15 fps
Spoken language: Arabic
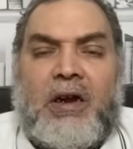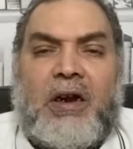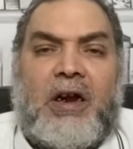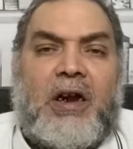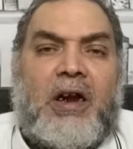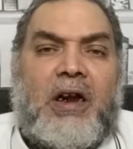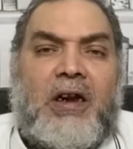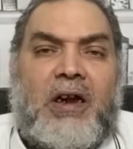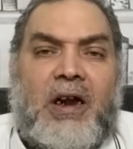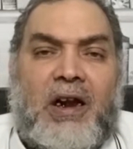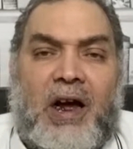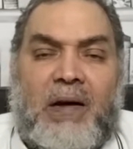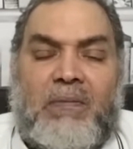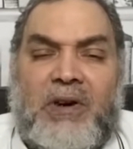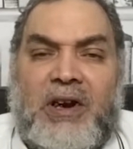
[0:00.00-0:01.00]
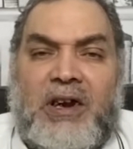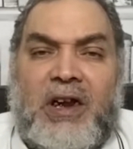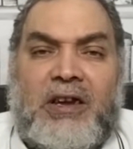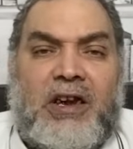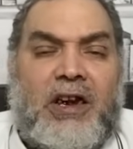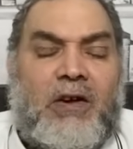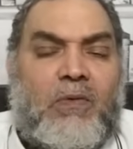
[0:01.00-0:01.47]
ايه هي
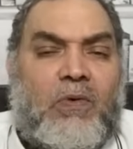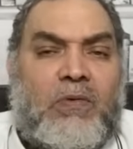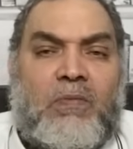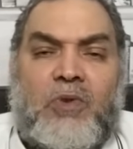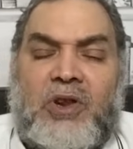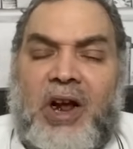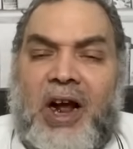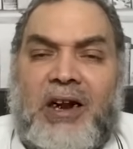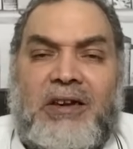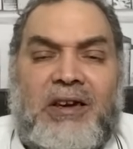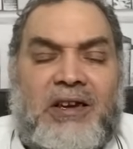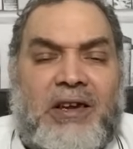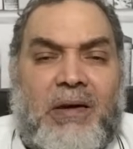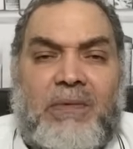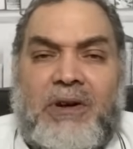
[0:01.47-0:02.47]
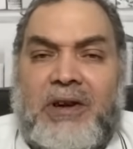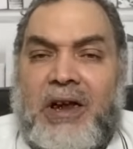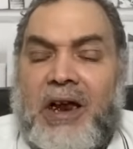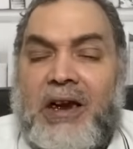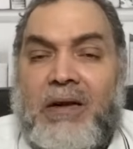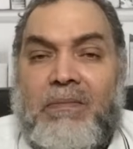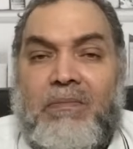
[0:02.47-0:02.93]
العملية دي والمتحدث ده
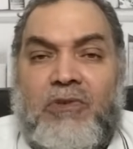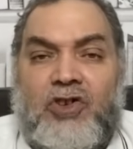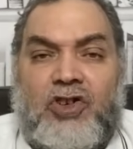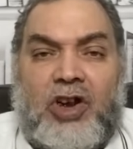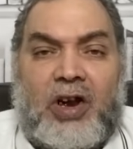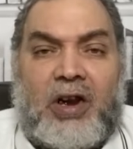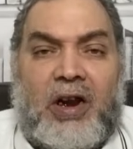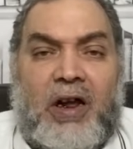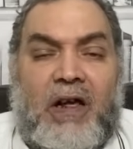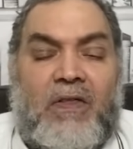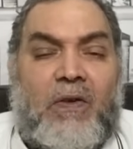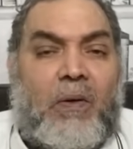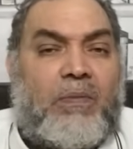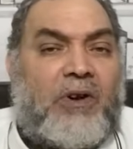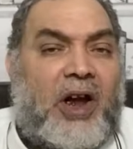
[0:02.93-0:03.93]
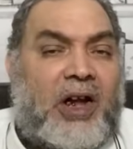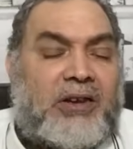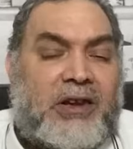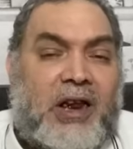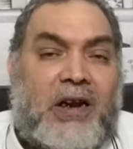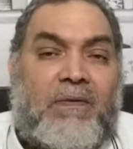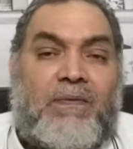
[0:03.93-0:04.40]
بيتكلم بالشكل هذا
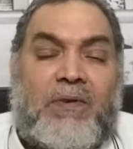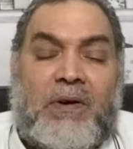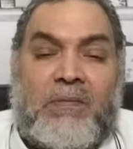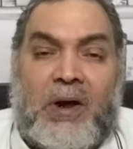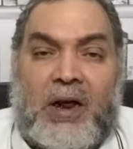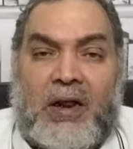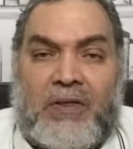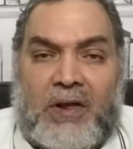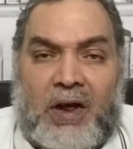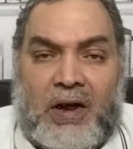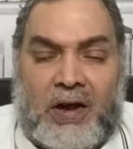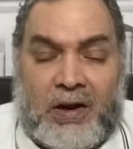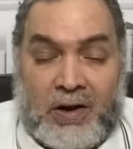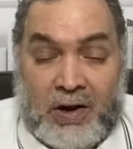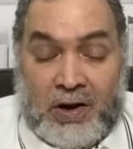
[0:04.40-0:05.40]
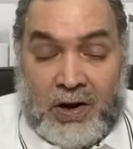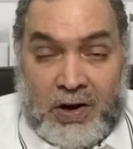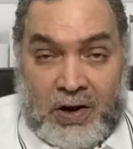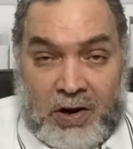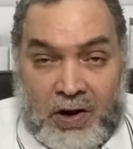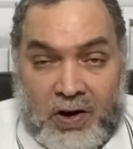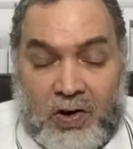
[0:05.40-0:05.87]
وبيعترف لماذا
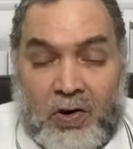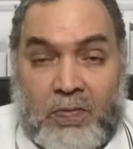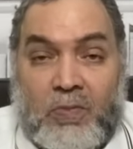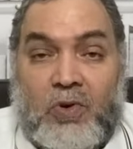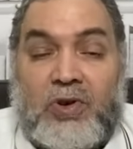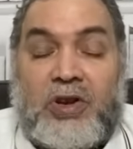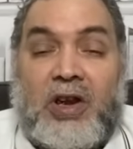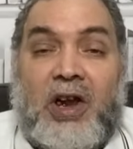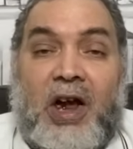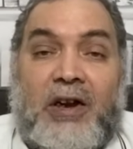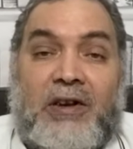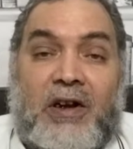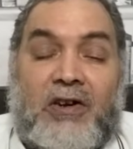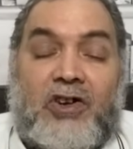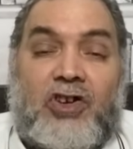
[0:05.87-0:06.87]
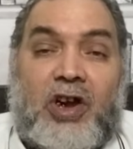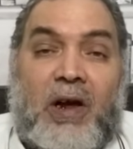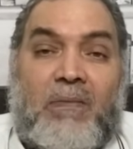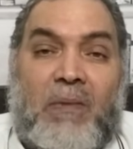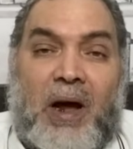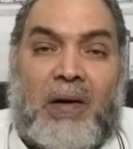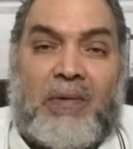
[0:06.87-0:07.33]
الامور دي
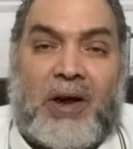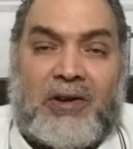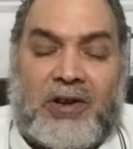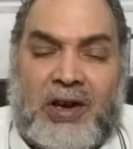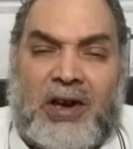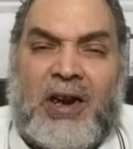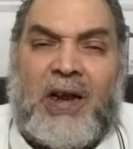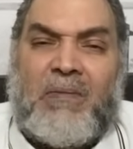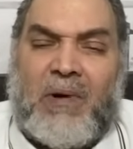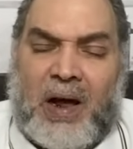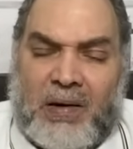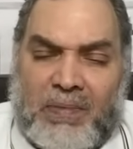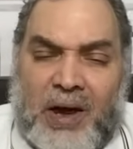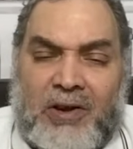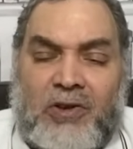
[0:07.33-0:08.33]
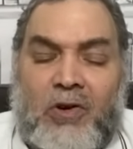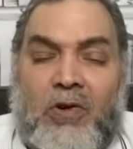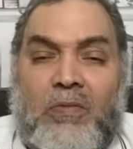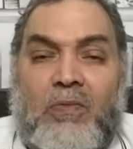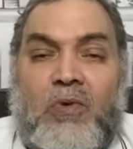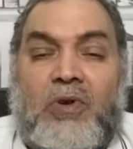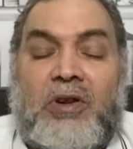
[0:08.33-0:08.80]
هنناقشها مع بعضينا مع بعض
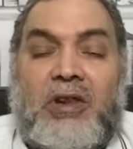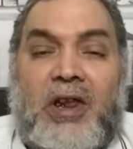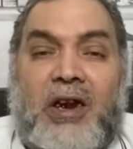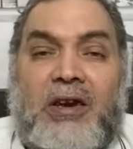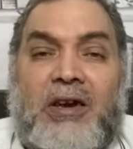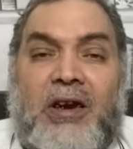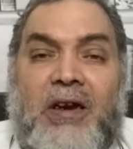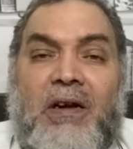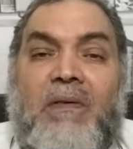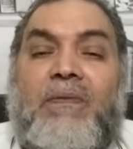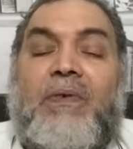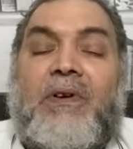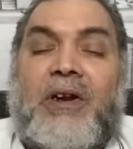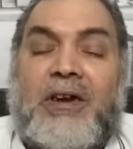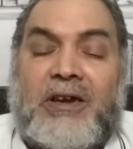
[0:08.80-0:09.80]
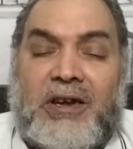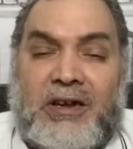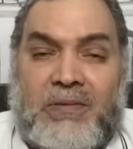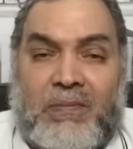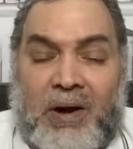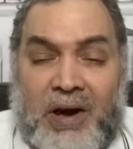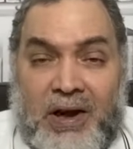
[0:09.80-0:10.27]
الامور التانية
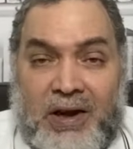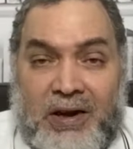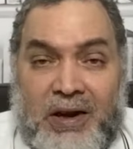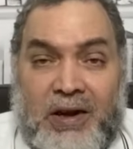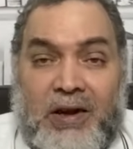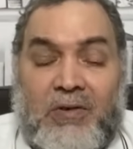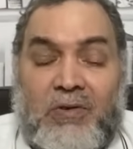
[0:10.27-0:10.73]
فركز معايا